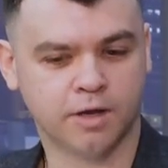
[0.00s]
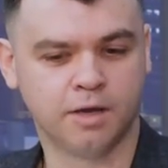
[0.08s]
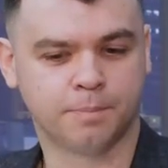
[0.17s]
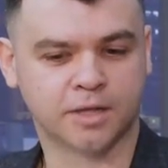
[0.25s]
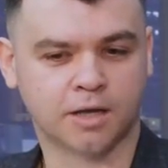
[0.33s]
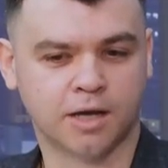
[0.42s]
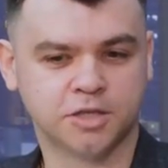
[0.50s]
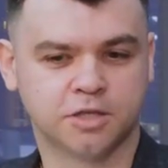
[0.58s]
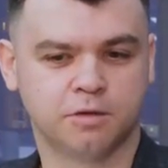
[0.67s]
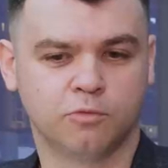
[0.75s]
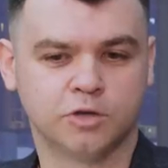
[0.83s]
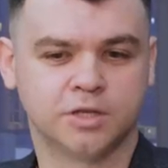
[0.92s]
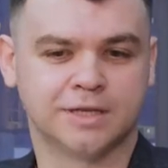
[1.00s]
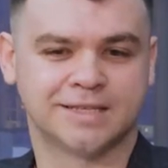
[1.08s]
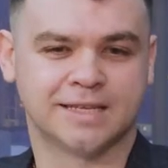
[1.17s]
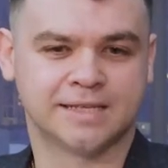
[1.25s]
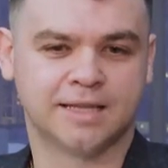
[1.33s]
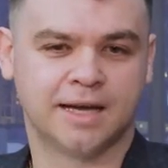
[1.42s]
и под каждый можно
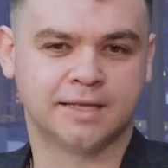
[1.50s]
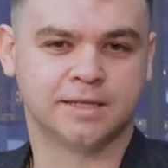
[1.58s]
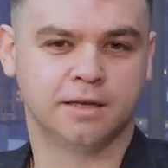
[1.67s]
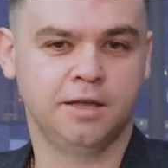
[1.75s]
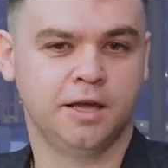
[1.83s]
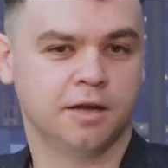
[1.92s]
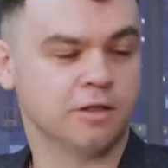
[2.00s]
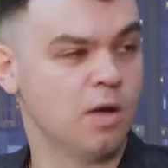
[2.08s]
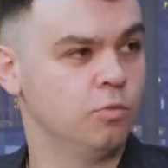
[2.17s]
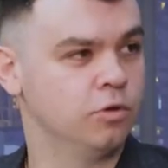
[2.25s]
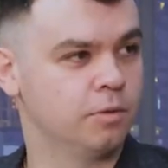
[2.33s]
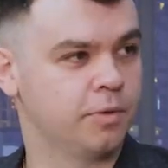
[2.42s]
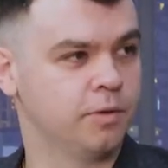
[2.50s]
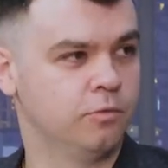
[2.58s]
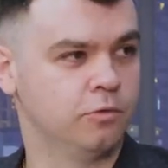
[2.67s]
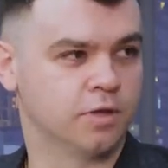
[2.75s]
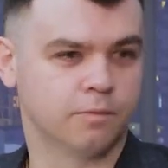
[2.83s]
создать не рекламу напрямую,